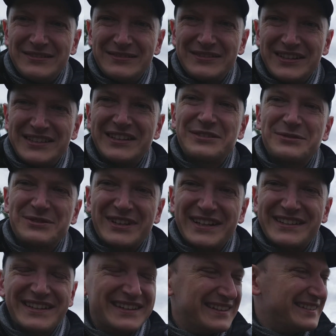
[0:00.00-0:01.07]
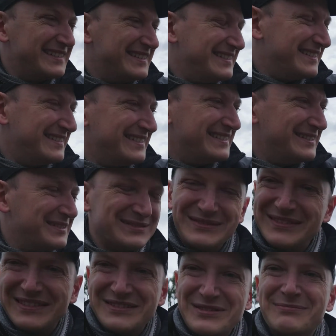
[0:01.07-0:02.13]
Ты на ней тоже каталась.
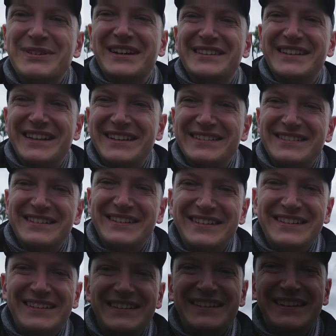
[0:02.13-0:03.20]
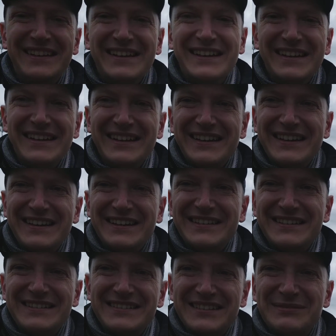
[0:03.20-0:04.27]
Еще покатаешься.
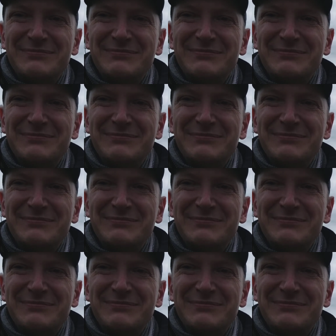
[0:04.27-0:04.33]
Сейчас